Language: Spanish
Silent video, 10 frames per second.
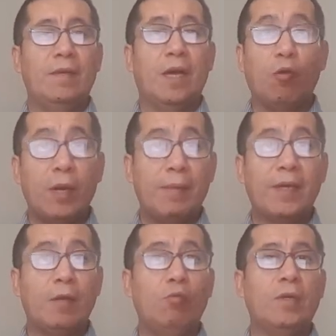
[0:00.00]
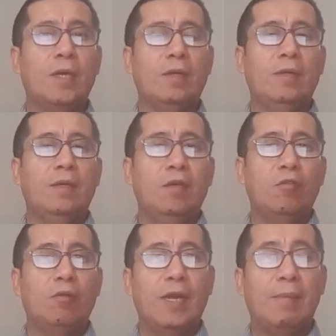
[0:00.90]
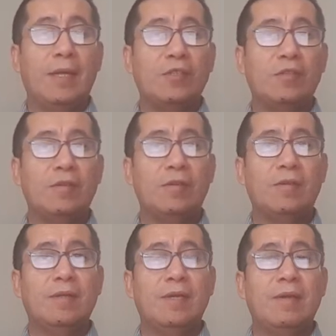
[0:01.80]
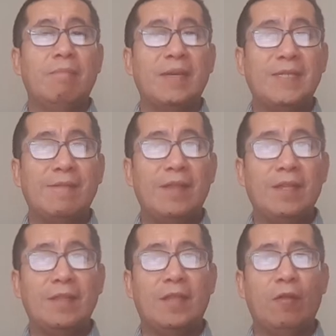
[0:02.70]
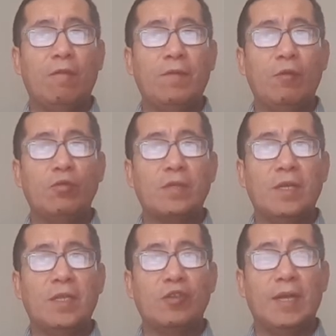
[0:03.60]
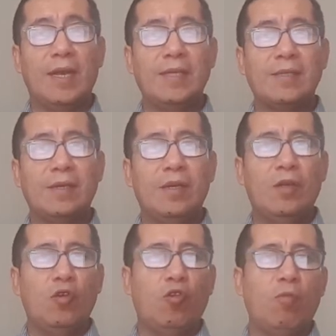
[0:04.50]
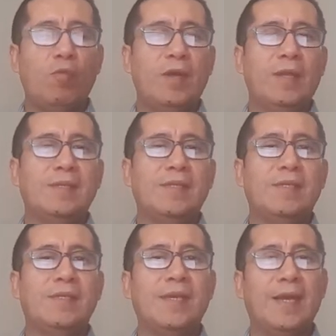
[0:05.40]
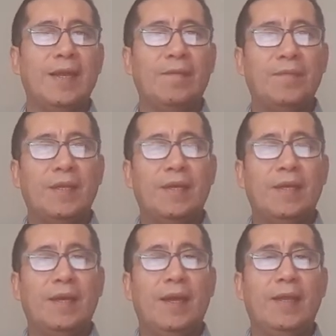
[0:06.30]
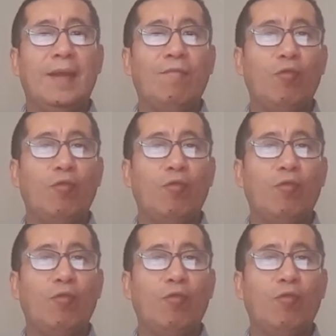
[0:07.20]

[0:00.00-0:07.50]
Ahora más que nunca, con la aparición más evidente de los virus estacionales como el sincicial, el de la